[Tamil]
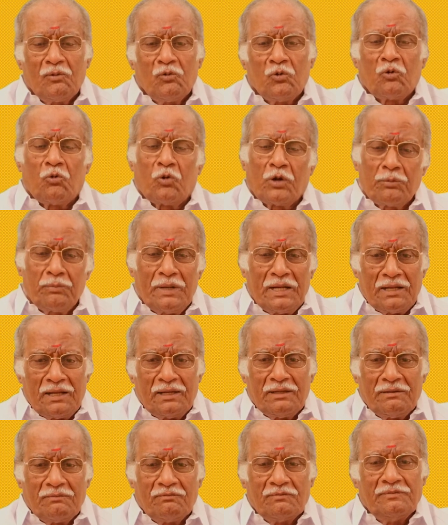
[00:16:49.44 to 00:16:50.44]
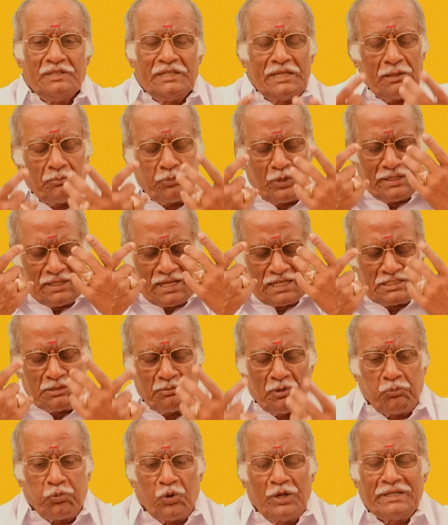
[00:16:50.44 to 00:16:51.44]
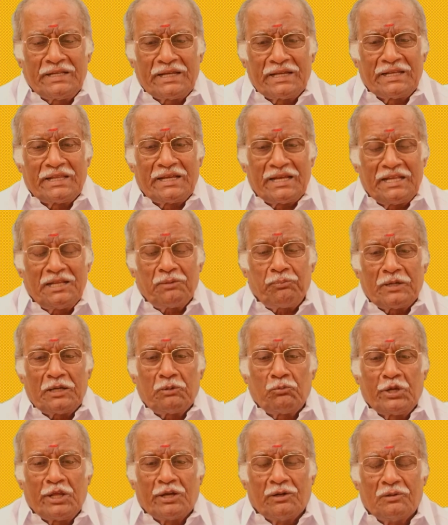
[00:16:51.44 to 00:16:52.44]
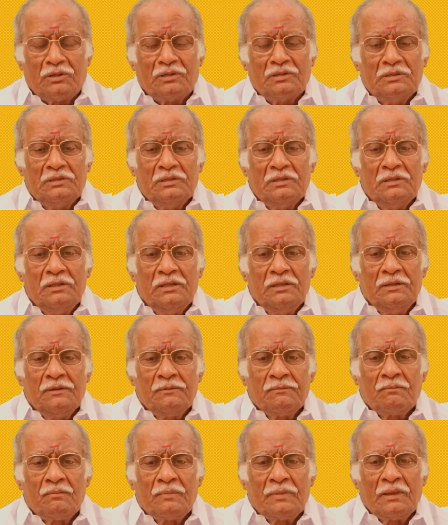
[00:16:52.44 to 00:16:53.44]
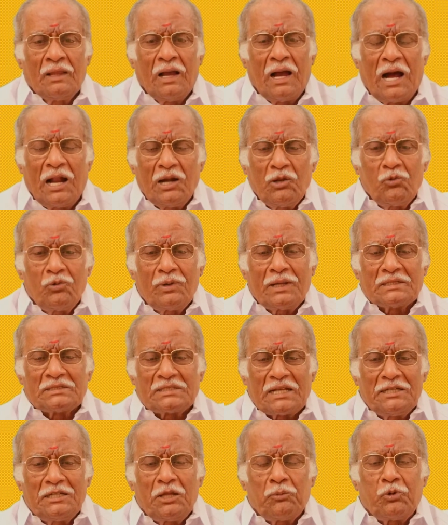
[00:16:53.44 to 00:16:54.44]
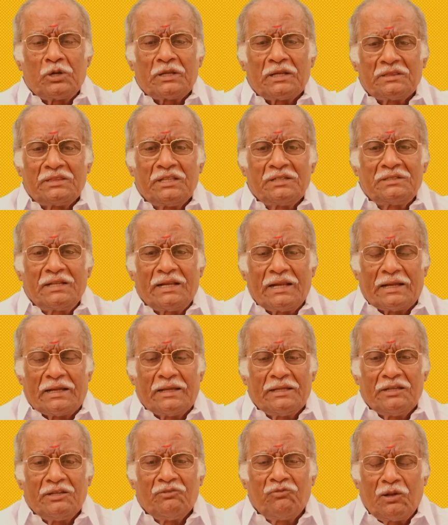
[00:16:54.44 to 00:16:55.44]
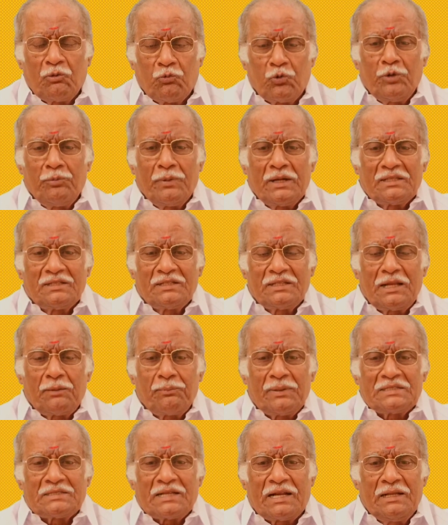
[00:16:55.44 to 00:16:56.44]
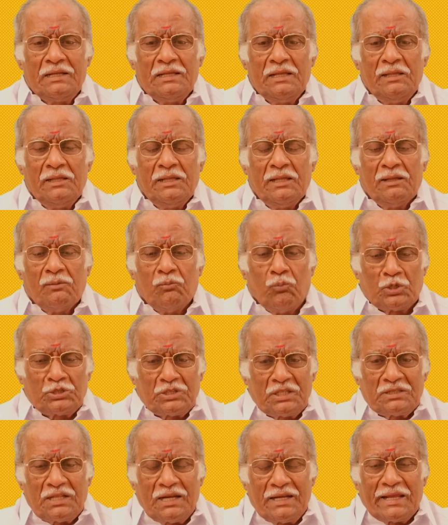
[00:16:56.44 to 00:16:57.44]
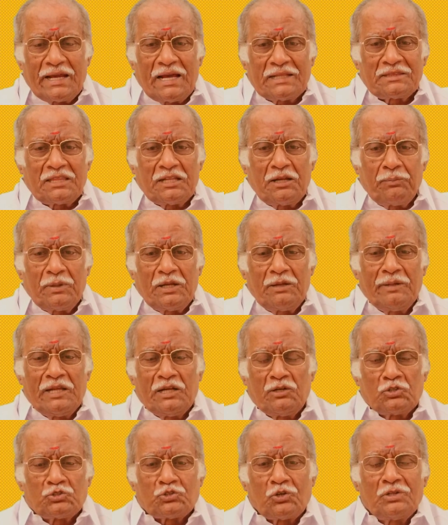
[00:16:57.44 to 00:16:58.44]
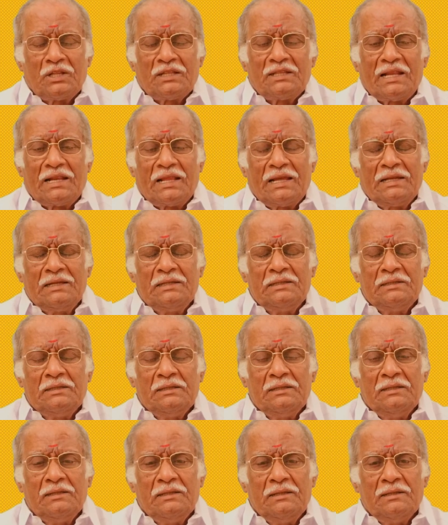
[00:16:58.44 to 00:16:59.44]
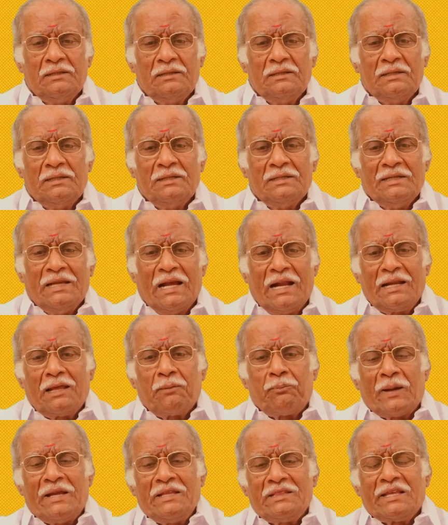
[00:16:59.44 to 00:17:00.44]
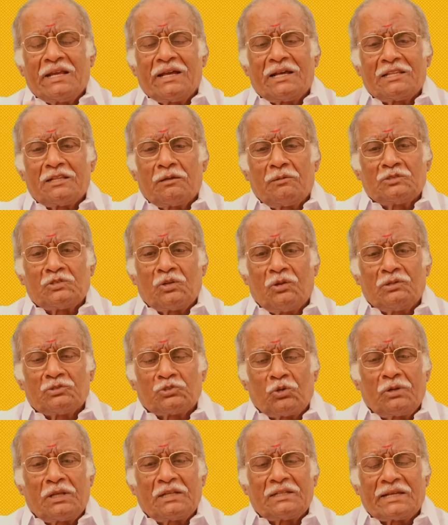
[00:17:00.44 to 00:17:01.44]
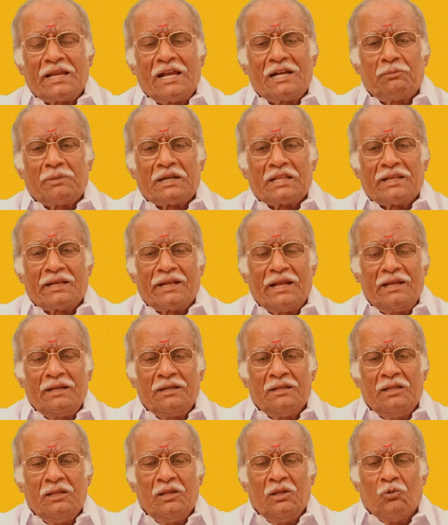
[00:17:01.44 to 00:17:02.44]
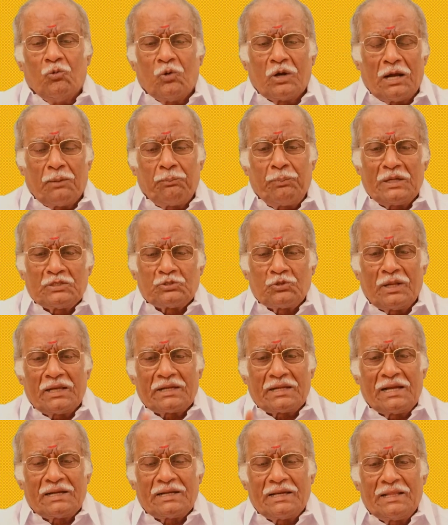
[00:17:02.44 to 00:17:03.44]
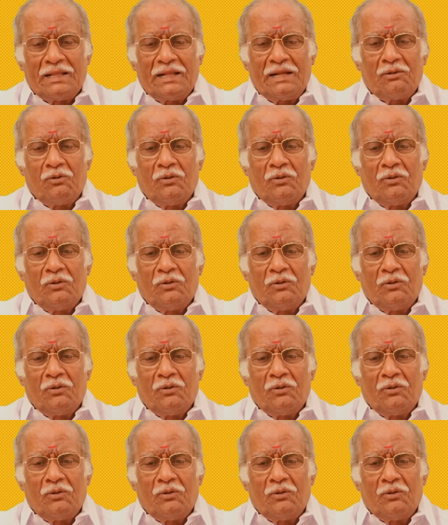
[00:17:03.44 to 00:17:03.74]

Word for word: உங்கள் உடம்பே வீணாக போய் நாசமாக போயிட்டீங்க நீங்கள் என்ன பண்ண முடியும் அழுவுறேன் சண்டை போடுறேன் திட்டுறேன் இவ்வளோ உரிமை எடுத்து தானே பேசுகிறேன் மொத்தத்தில் நீங்கள் அத்தனை பேருமே என்னோட சொந்தம் தானே ஏன்டா பைத்தியக்காரனாலும் சொ சொல்கிறத கேட்க மாட்டேங்கிறீங்க உங்கள் அப்பா சொன்னால் கேட்காத